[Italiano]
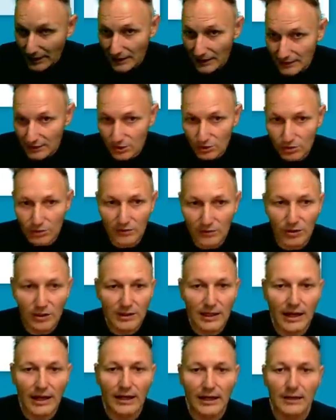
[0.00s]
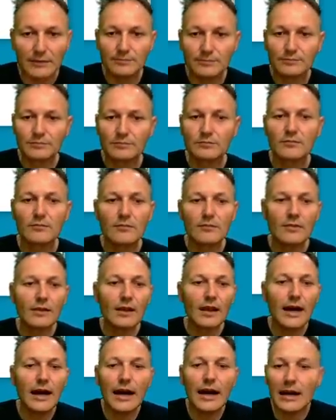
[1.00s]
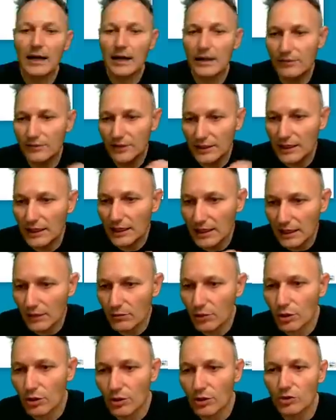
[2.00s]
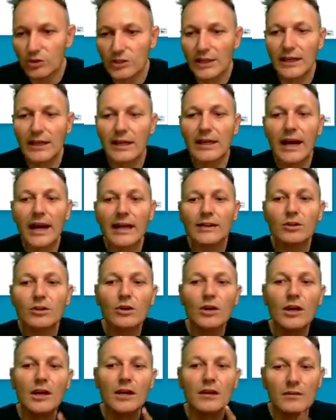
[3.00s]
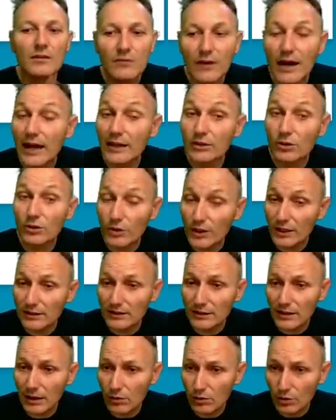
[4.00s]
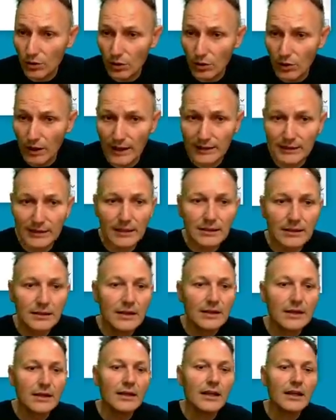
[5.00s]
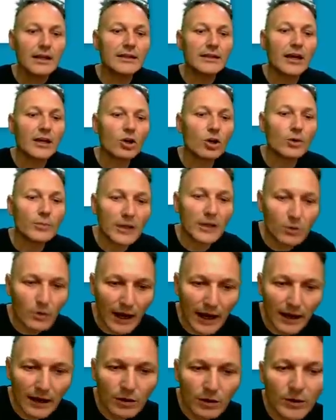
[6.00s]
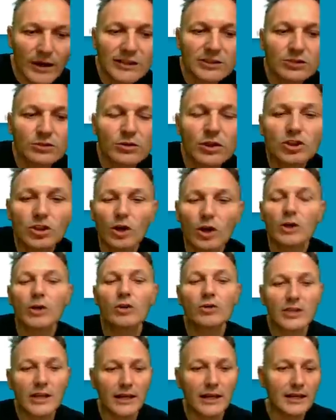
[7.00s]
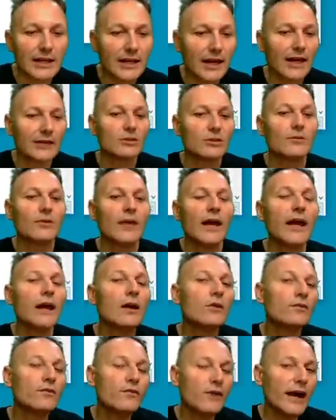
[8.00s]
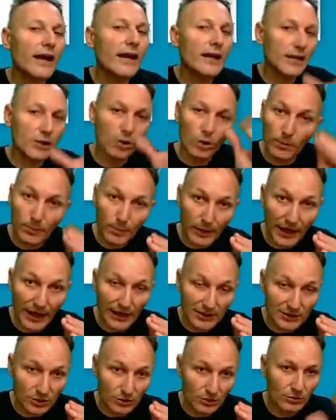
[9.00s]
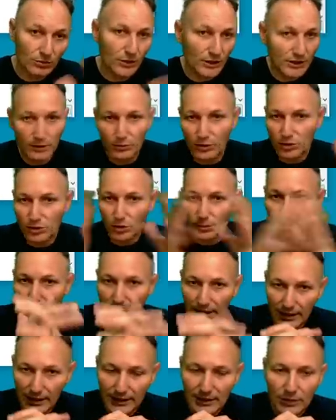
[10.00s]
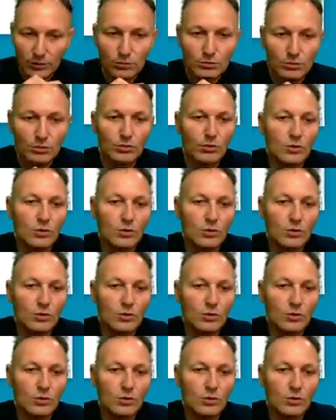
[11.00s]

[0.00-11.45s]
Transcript: adesso devo andare a vedere quello che ho scaricato vado in download ed eccomi qua questo è ciò che ho scaricato è un file compresso quindi questo plugin è tutto